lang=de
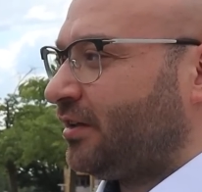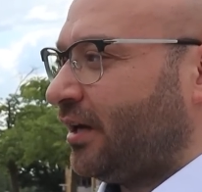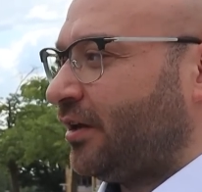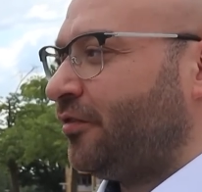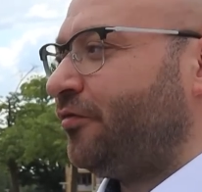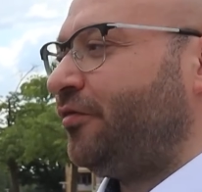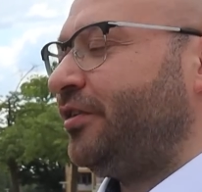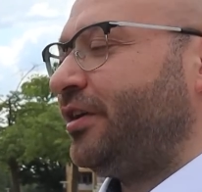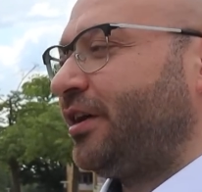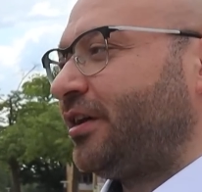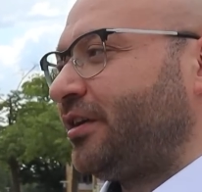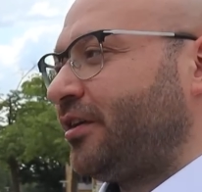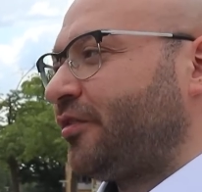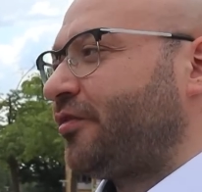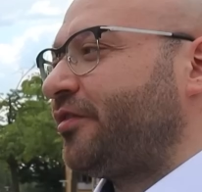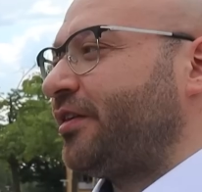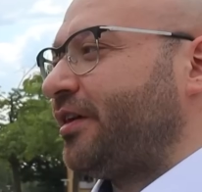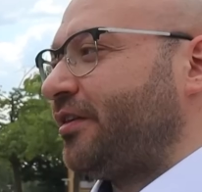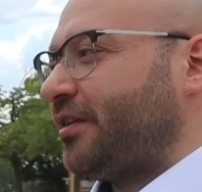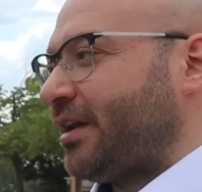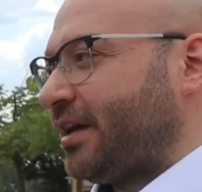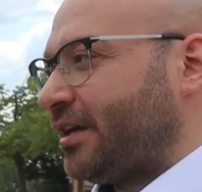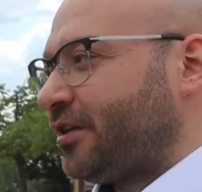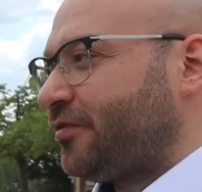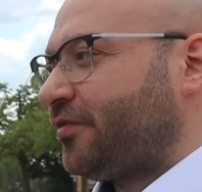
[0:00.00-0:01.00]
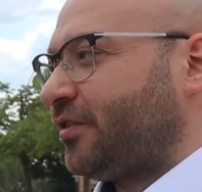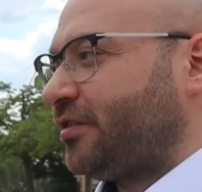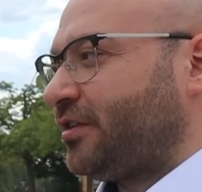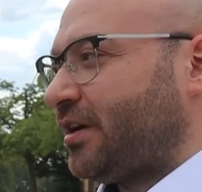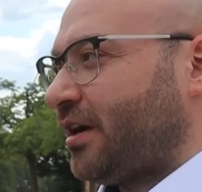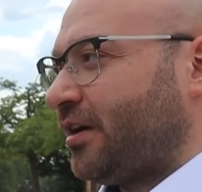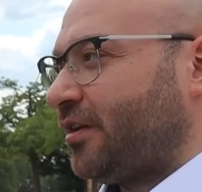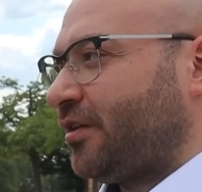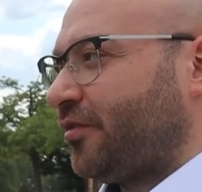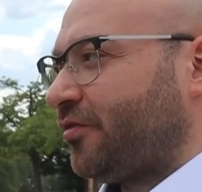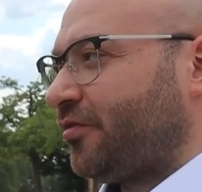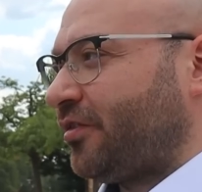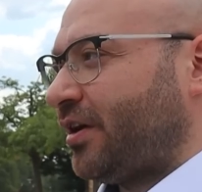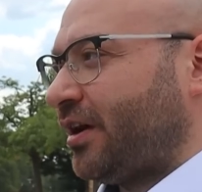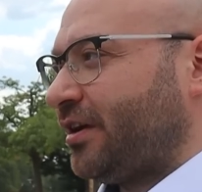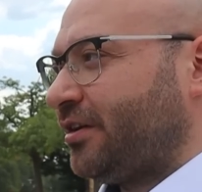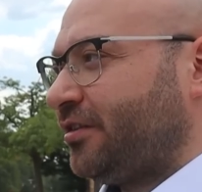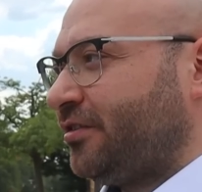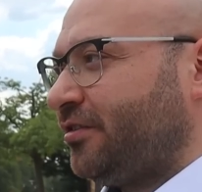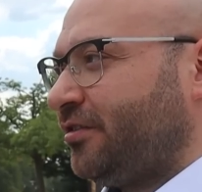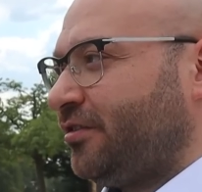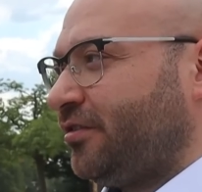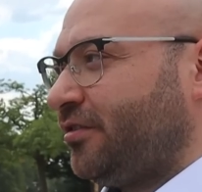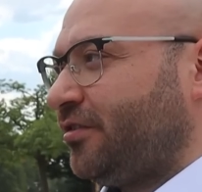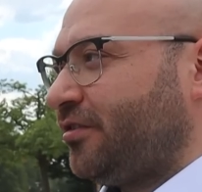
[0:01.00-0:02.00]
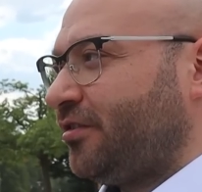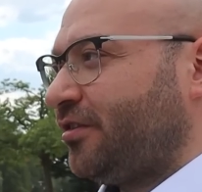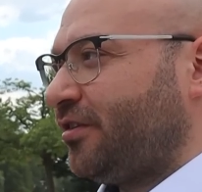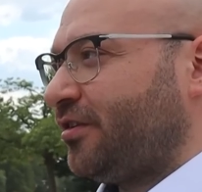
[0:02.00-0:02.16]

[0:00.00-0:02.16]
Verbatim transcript: dann wäre das ein echt fatales Zeichen.